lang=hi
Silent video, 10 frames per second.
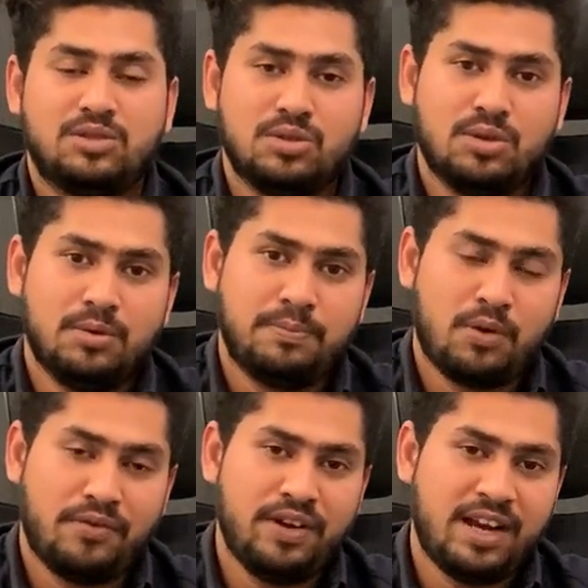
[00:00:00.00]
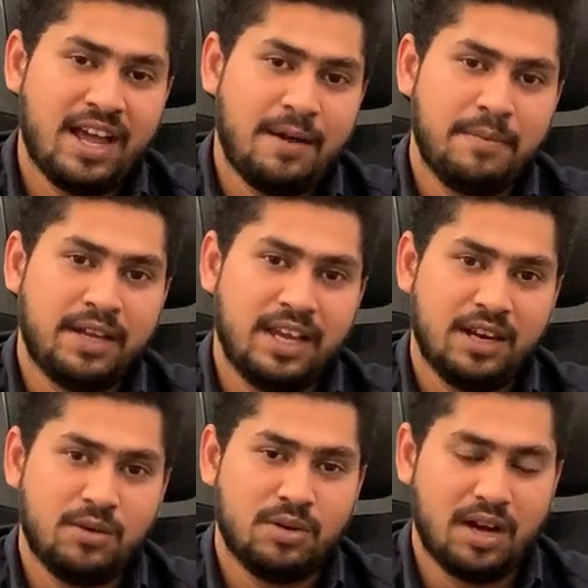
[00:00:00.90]
जो प्रॉफिट है हमें
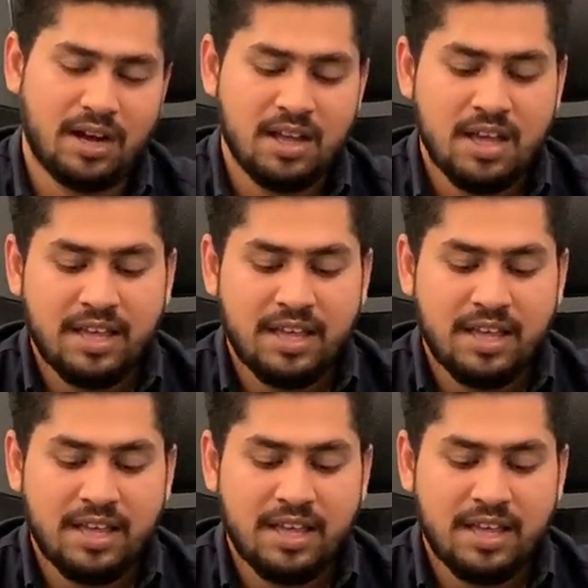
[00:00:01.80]
गेन होगा